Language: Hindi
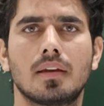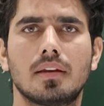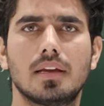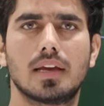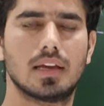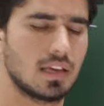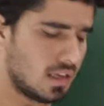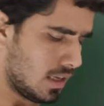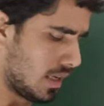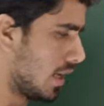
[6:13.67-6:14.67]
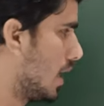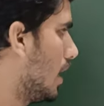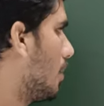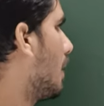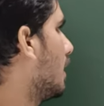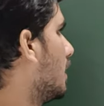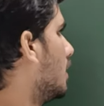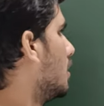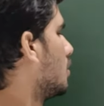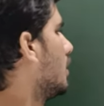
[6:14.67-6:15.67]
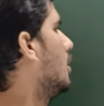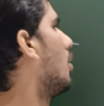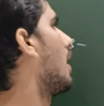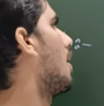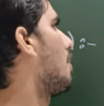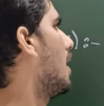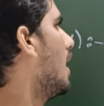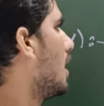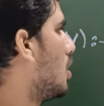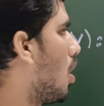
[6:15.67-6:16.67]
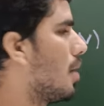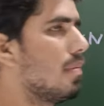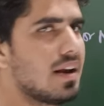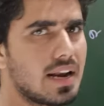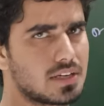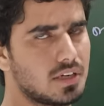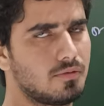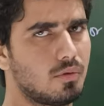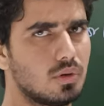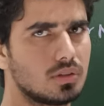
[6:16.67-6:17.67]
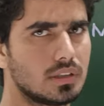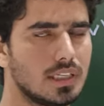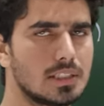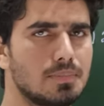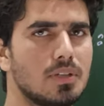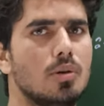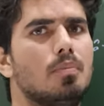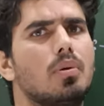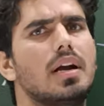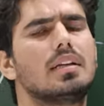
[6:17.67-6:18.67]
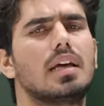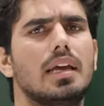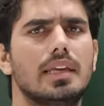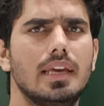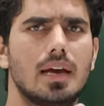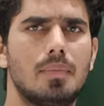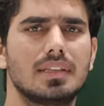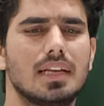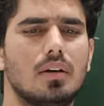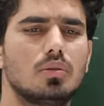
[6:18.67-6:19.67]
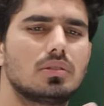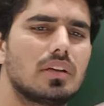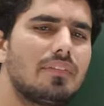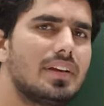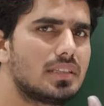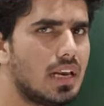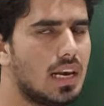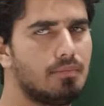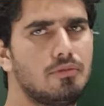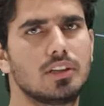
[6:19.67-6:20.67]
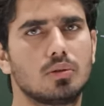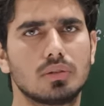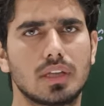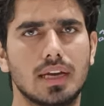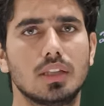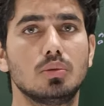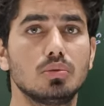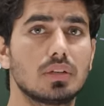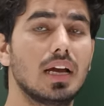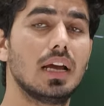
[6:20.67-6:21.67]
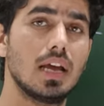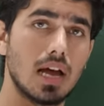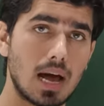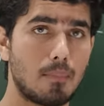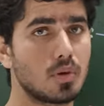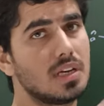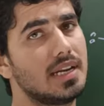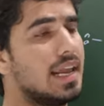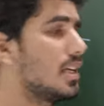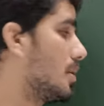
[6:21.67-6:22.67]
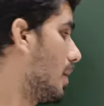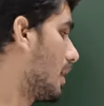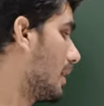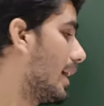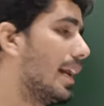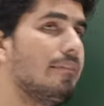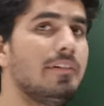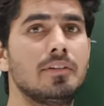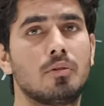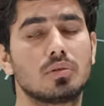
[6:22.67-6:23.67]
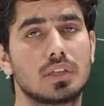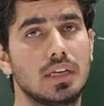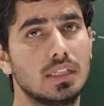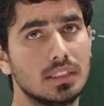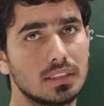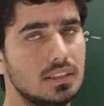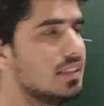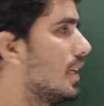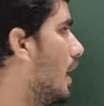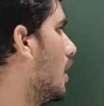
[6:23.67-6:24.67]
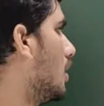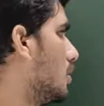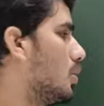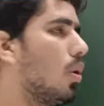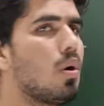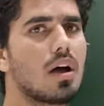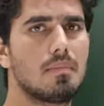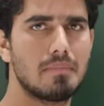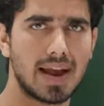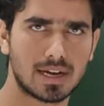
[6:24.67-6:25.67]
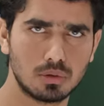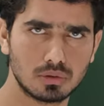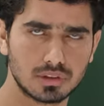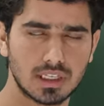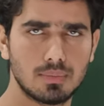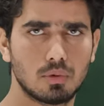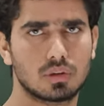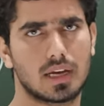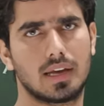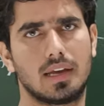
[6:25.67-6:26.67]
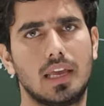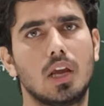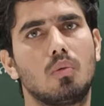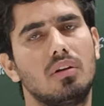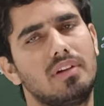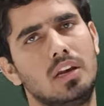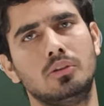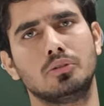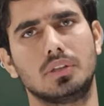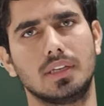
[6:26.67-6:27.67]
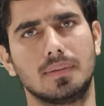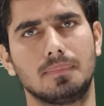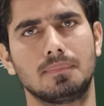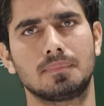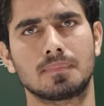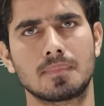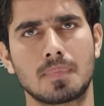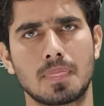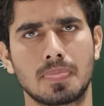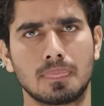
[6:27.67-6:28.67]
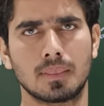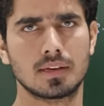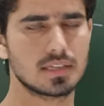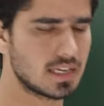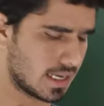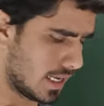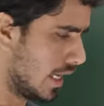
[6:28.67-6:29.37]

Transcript: ठीक है क्लियर बात तो ये हो गया आपका नॉर्मल रिएक्शन फोर्स इसमें जो इंपॉर्टेंट था ये हमेशा उस सरफेस के लंबवत होता है दूसरा अपोजिट डायरेक्शन में लगता है ग्रेविटी फोर्स के तीसरा दोनों का मैग्नीट्यूड सेम होता है इक्वल वैल्यू होती है ठीक है